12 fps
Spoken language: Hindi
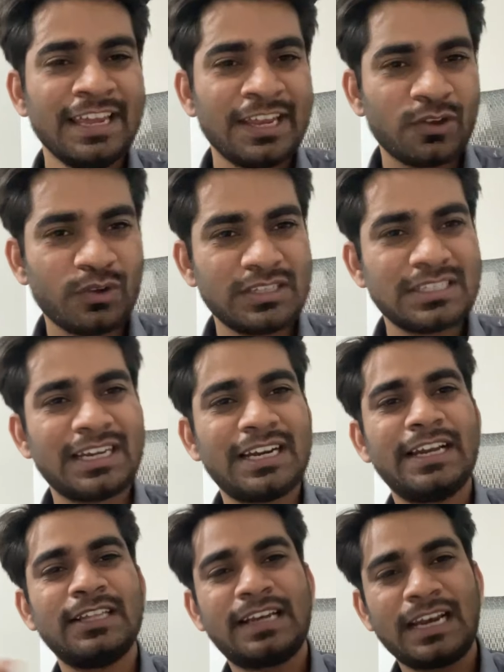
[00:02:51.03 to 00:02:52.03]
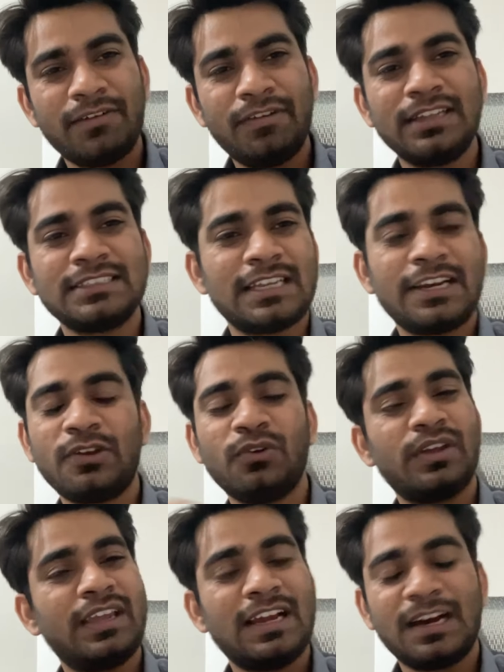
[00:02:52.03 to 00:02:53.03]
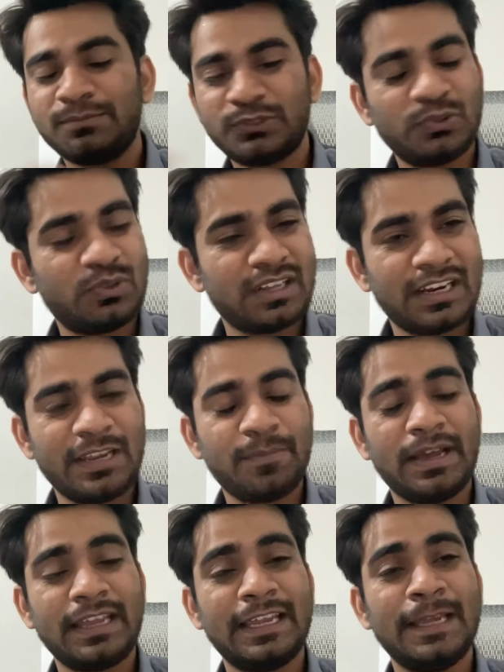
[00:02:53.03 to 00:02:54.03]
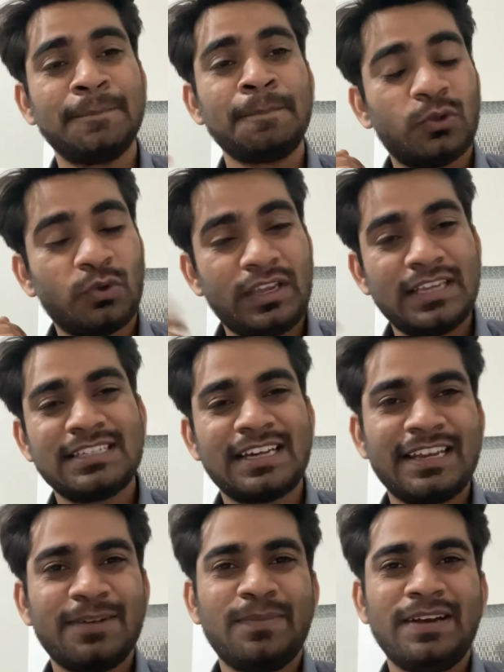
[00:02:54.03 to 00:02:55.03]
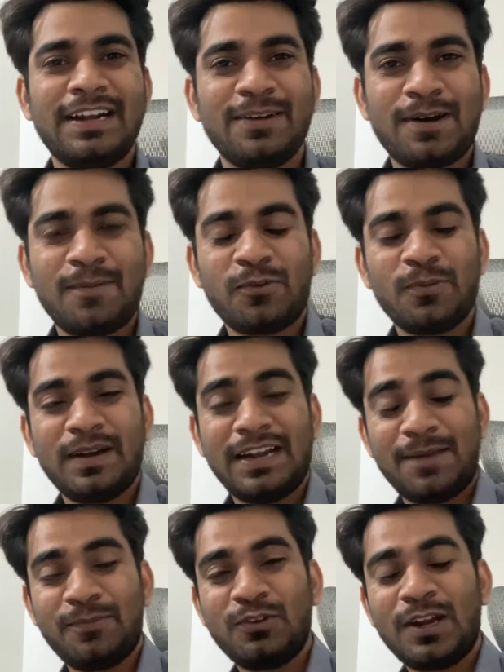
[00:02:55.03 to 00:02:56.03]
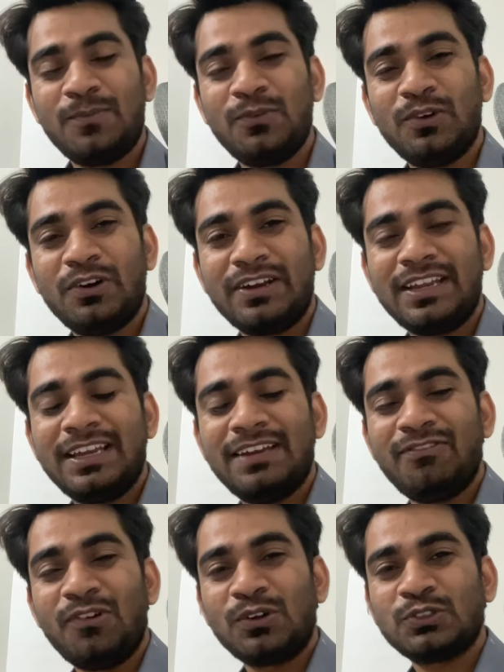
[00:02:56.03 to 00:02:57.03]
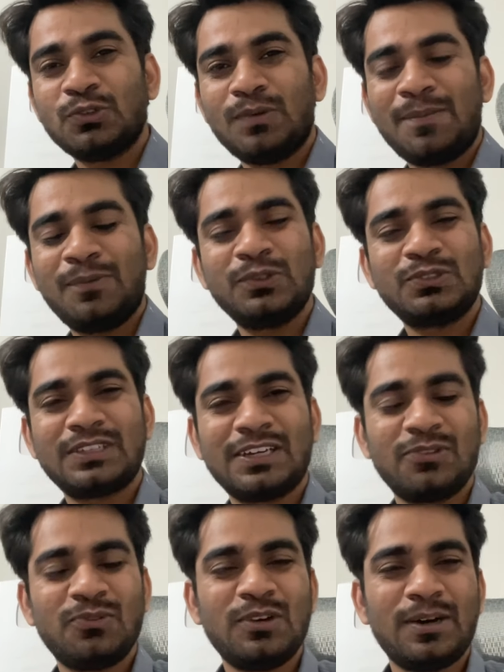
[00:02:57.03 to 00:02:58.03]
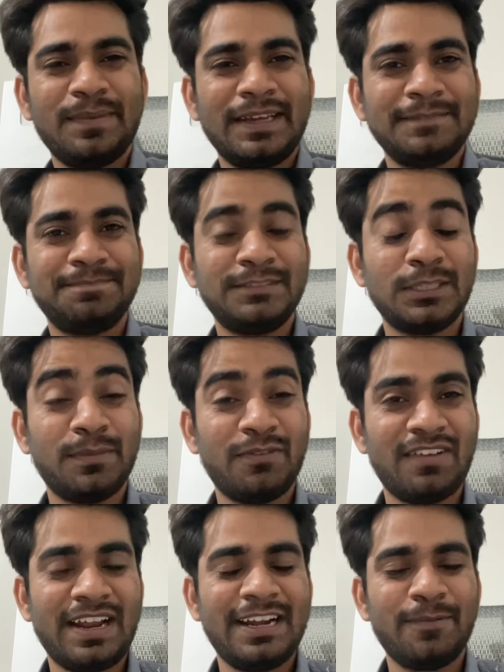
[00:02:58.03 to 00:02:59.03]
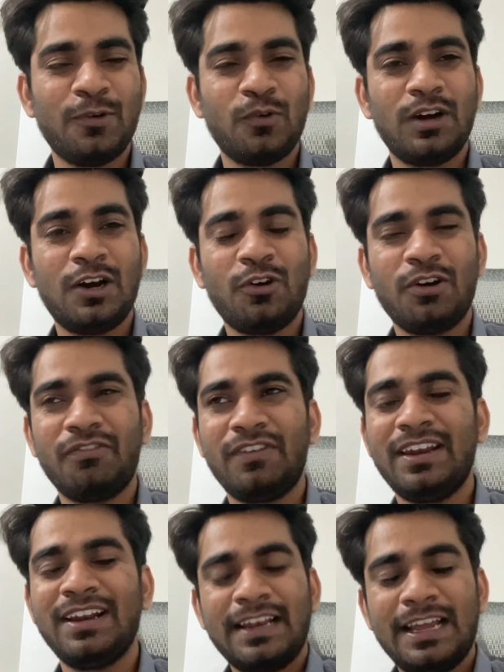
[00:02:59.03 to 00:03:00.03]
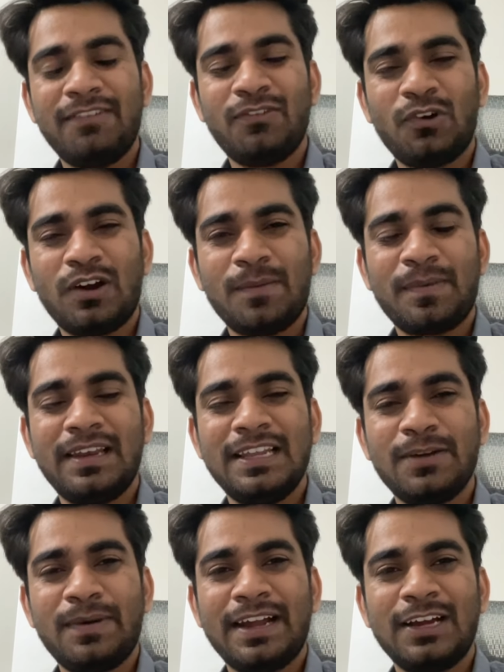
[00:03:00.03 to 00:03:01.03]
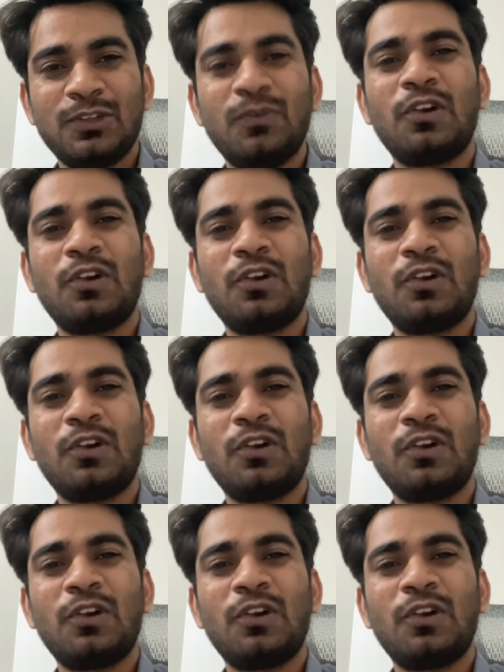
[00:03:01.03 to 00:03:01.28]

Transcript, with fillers: क्योंकि सैटरडे ट्रैवलिंग चल रही होगी काम शूट कर नहीं पाएंगे तो ये सारी अपडेट अब आपको मैं टाइम टू टाइम दूंगा और ये ब्लॉग सुबह पोस्ट कर दूंगा मैं जब मैं फ्लाइट में हूँ और फिर नया ब्लॉग आपके लिए जब आएगा तो वो